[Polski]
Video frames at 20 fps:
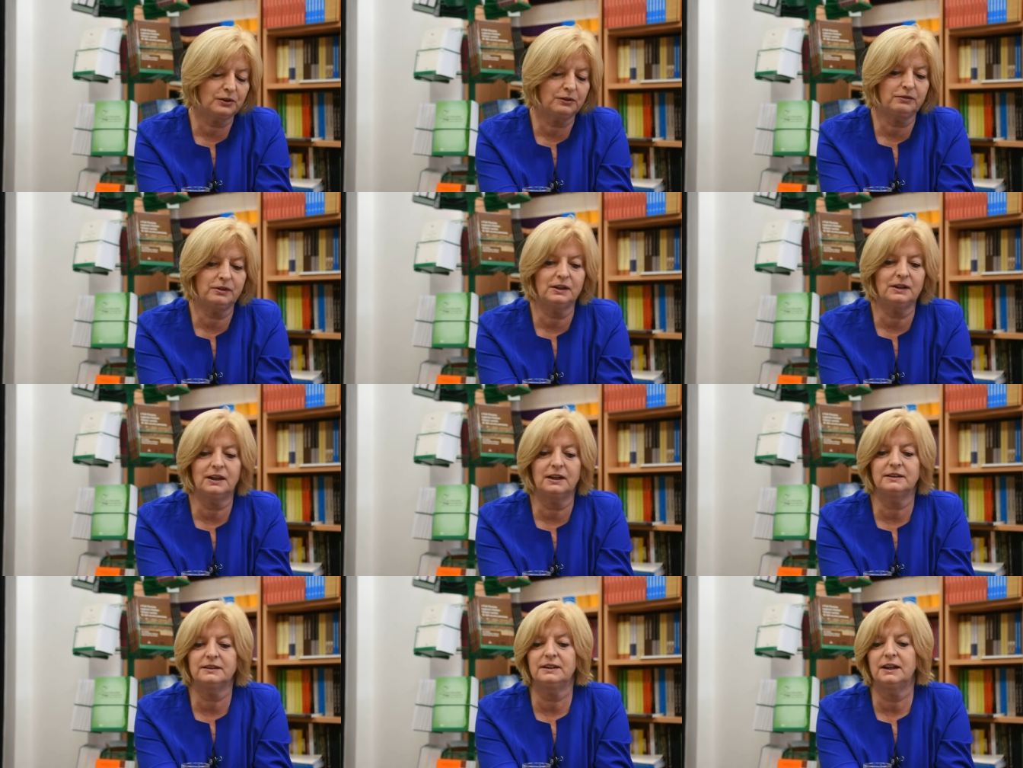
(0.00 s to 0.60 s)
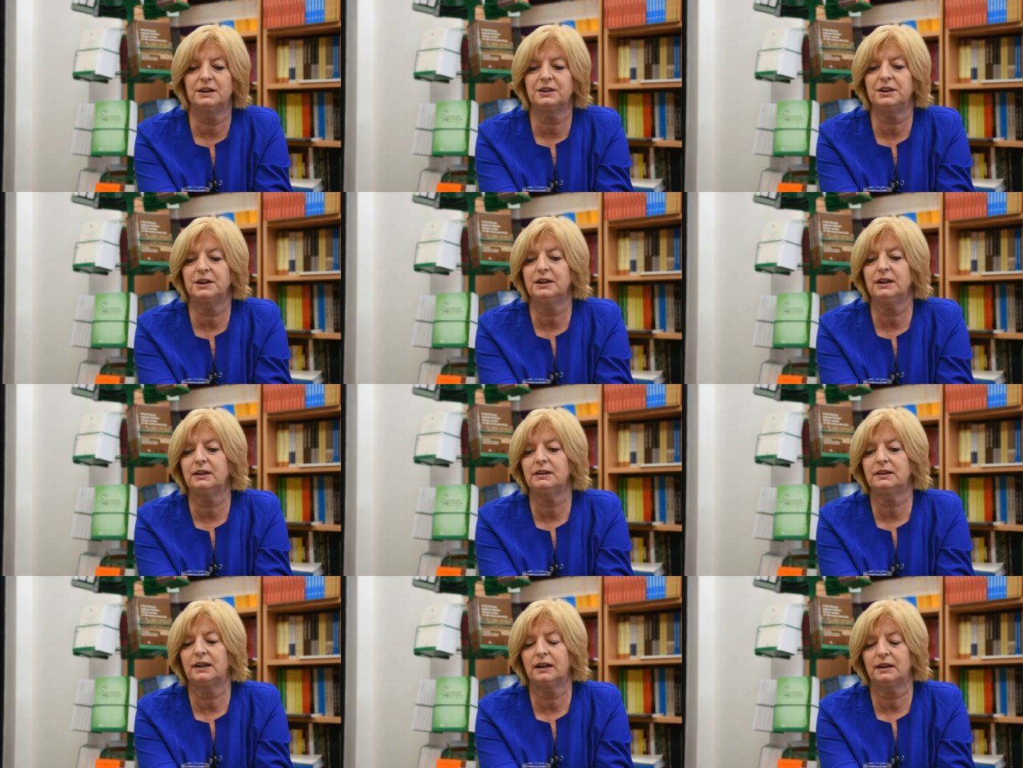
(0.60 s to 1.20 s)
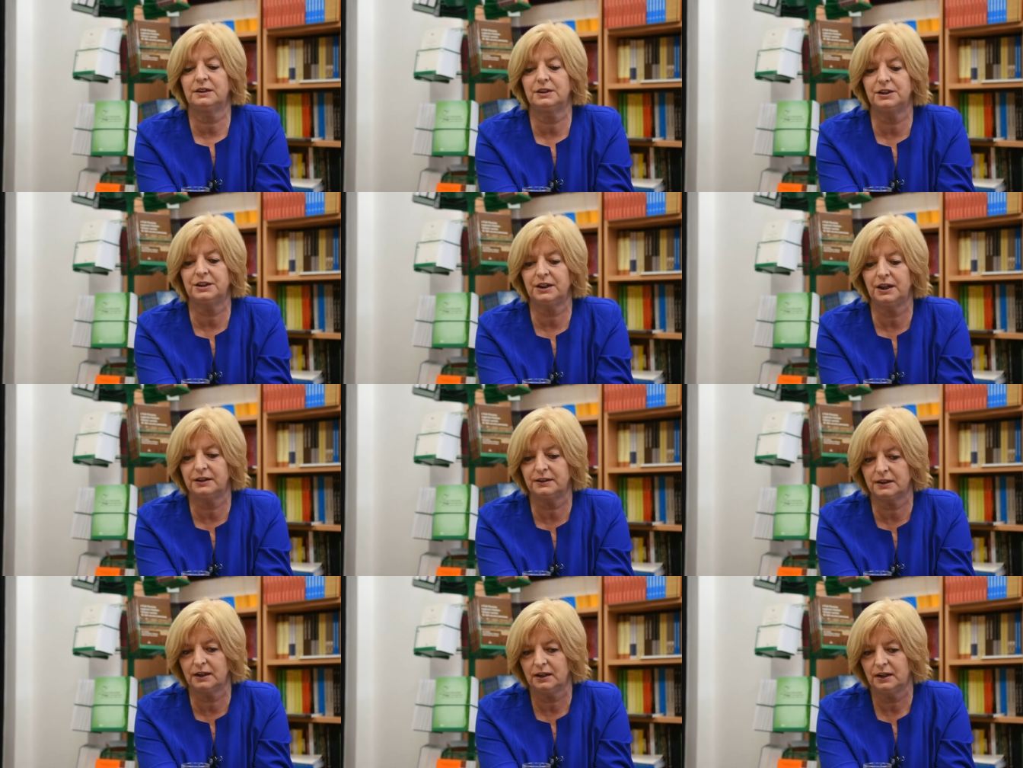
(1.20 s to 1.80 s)
to wielkie znaczenie, tak
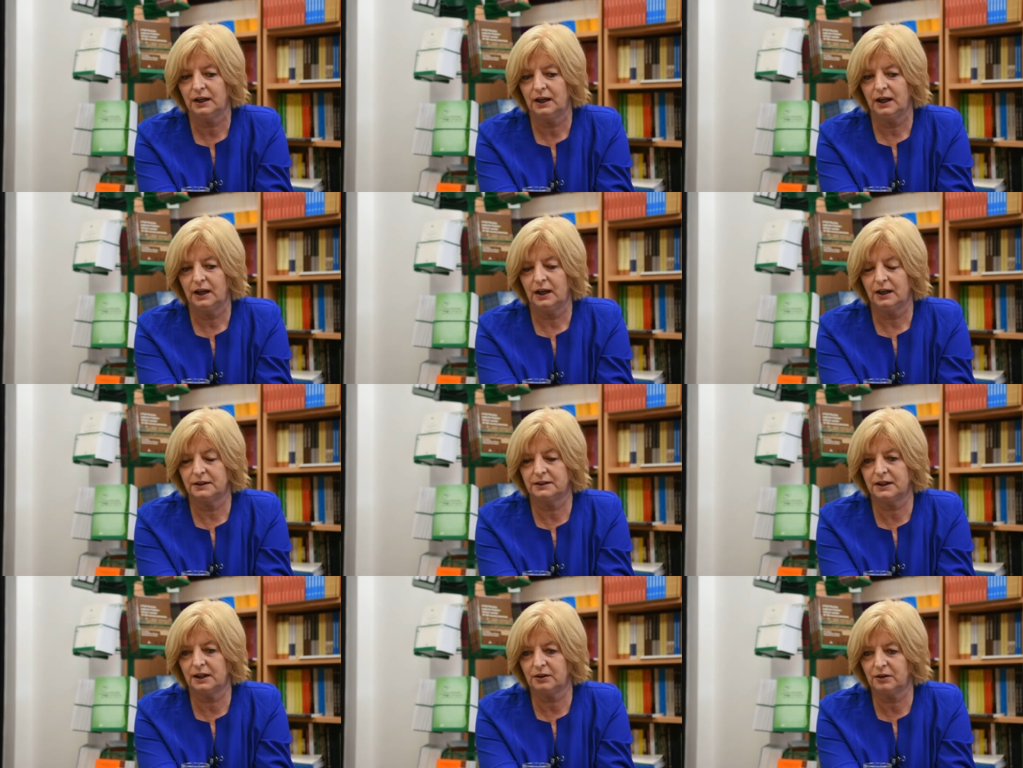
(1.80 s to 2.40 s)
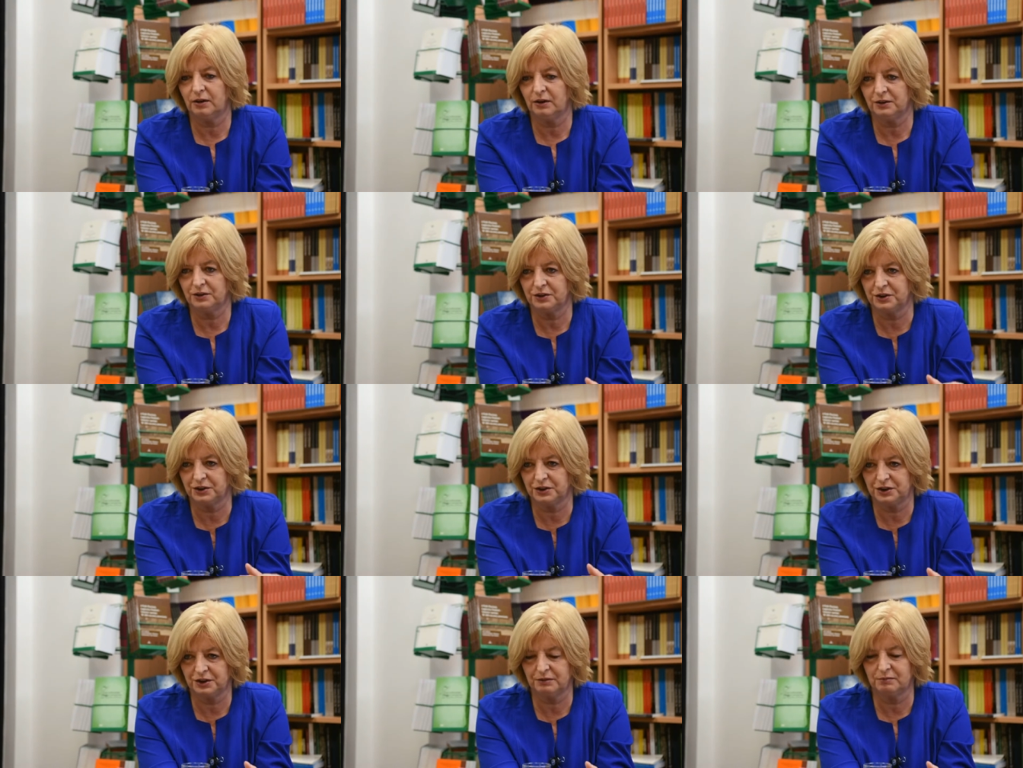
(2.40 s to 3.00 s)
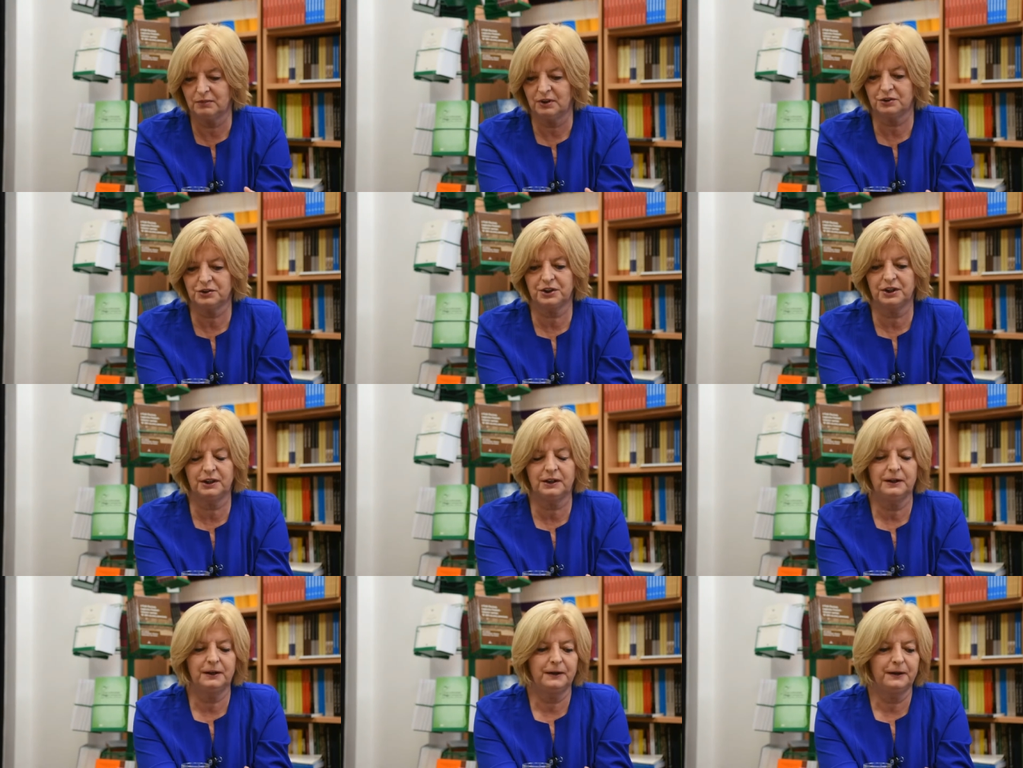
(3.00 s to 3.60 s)
dzisiaj chcę zakończyć
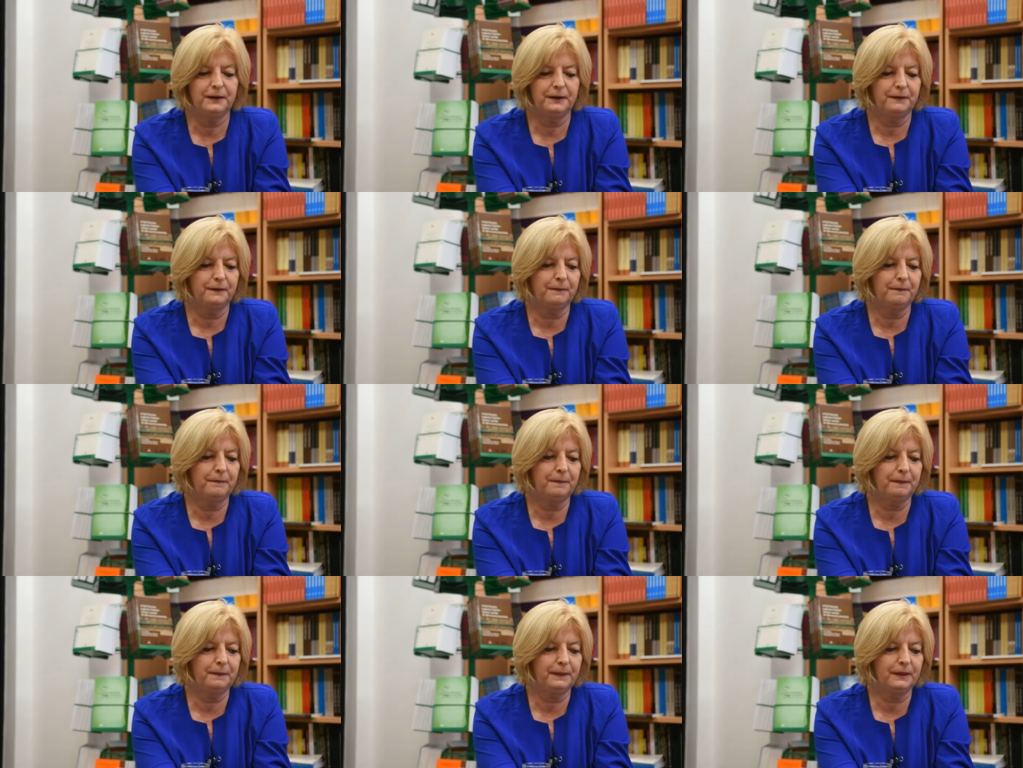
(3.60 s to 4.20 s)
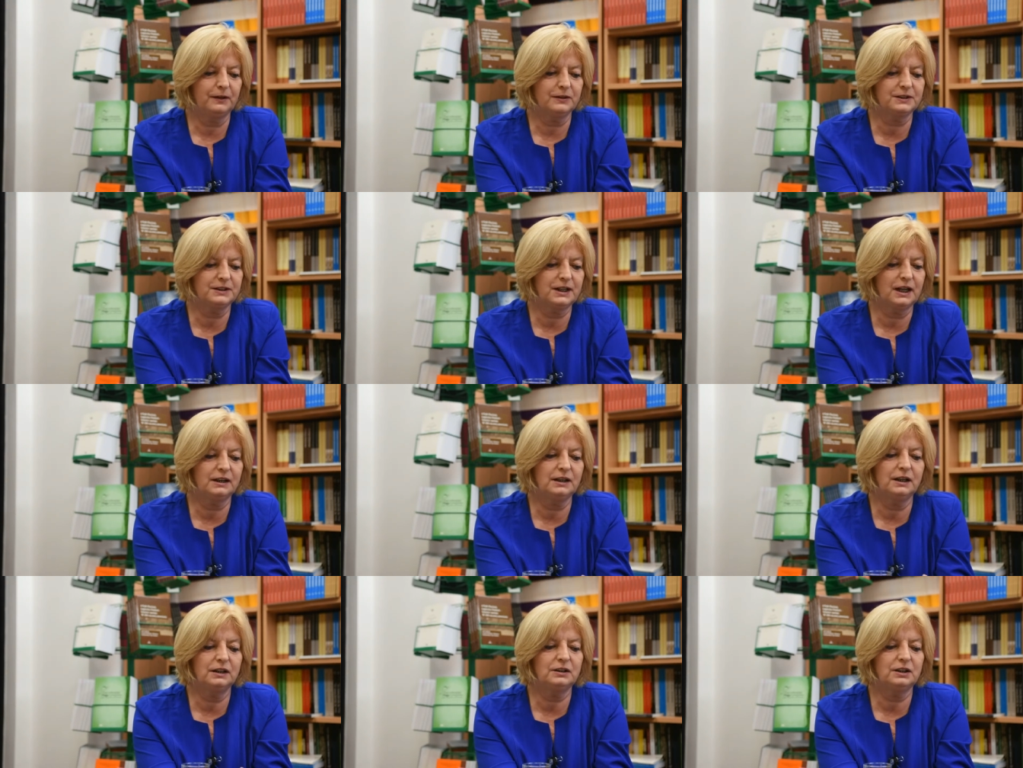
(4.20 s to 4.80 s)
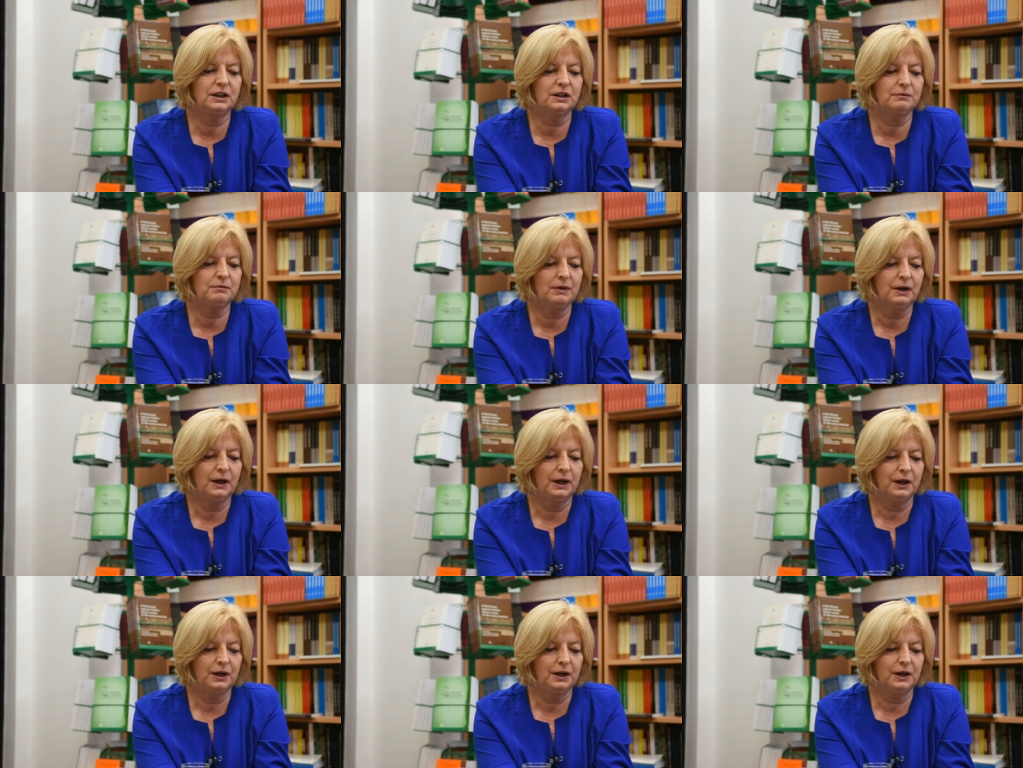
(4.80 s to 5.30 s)
może mm, to zdanie tym,